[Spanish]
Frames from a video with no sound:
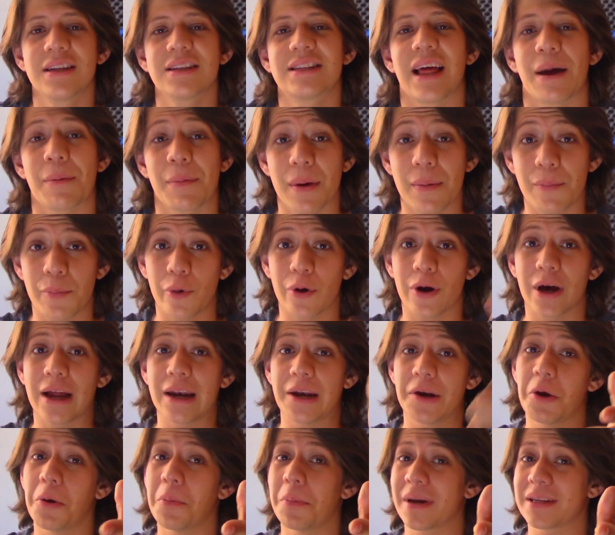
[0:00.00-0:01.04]
También
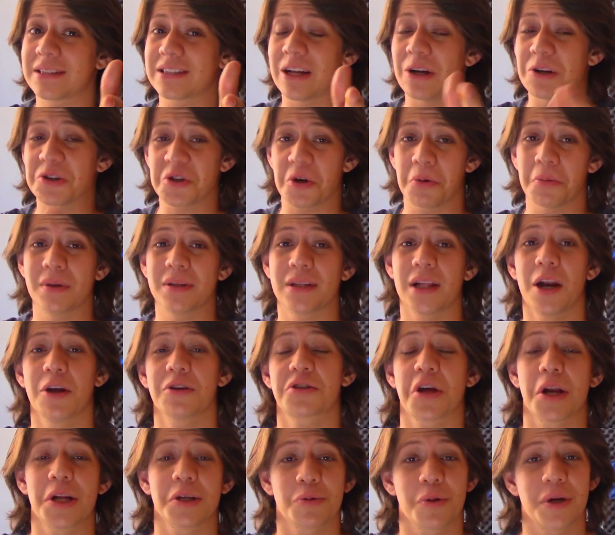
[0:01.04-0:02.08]
pongan nombres en los
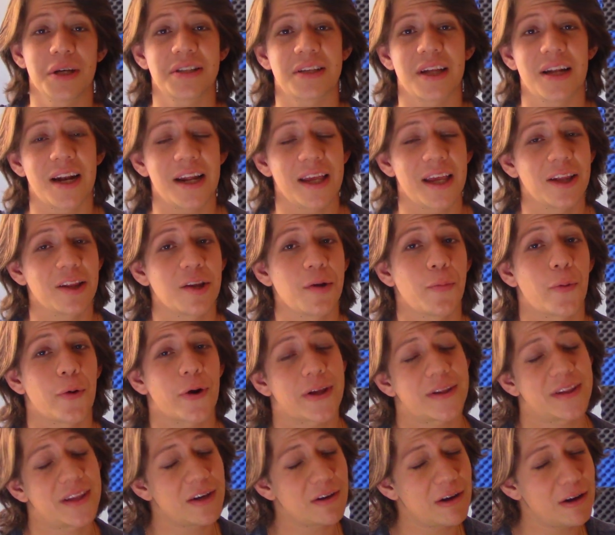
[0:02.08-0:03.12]
comentarios que los voy a estar leyendo
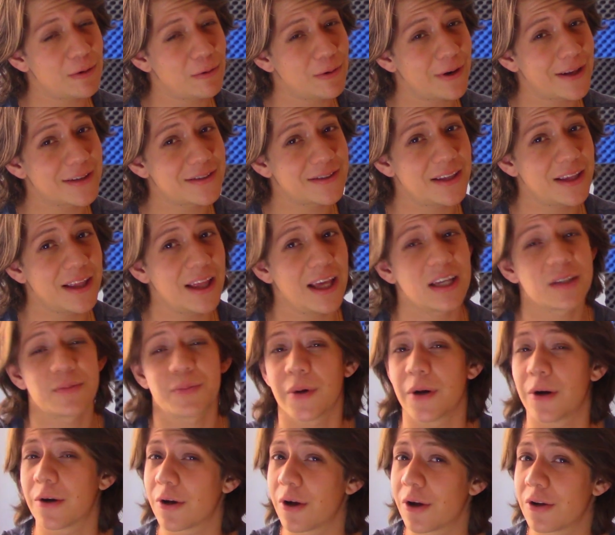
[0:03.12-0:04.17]
porque tengo algunas ideas,
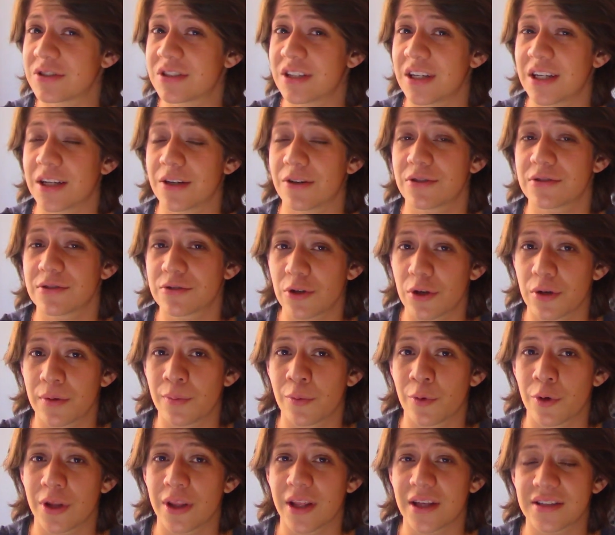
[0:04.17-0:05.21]
pero no sé, no estoy
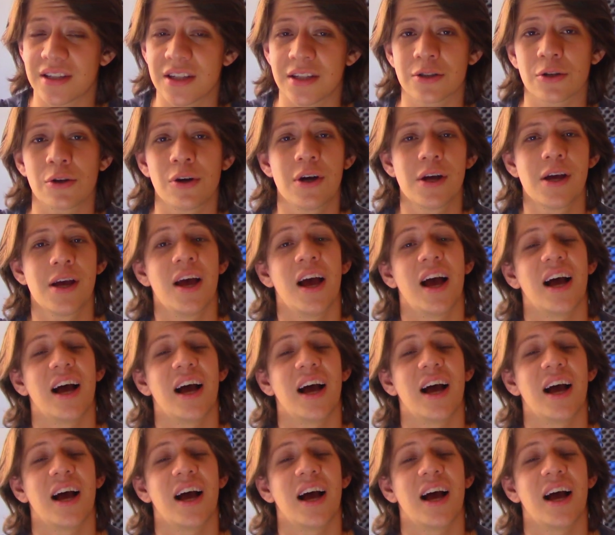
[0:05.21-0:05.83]
muy deciso.